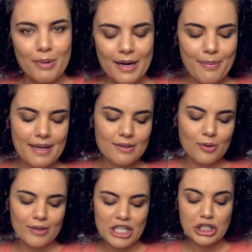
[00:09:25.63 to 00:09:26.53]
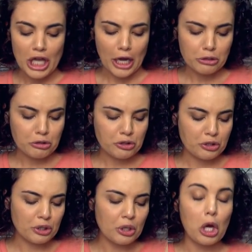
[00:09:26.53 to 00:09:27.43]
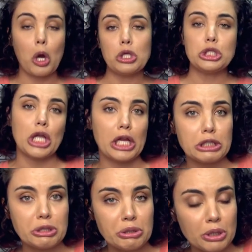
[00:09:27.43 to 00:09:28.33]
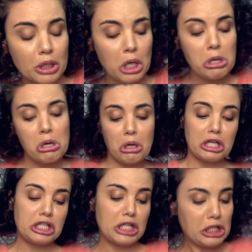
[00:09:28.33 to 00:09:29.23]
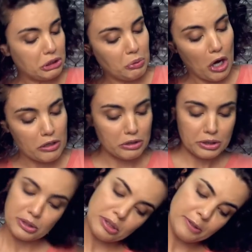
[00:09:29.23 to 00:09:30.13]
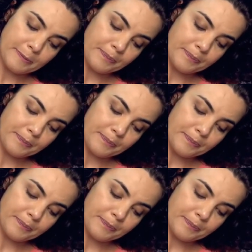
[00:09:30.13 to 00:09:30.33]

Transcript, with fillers: Parabéns ao Golden State. Golden State. Golden State Warriors.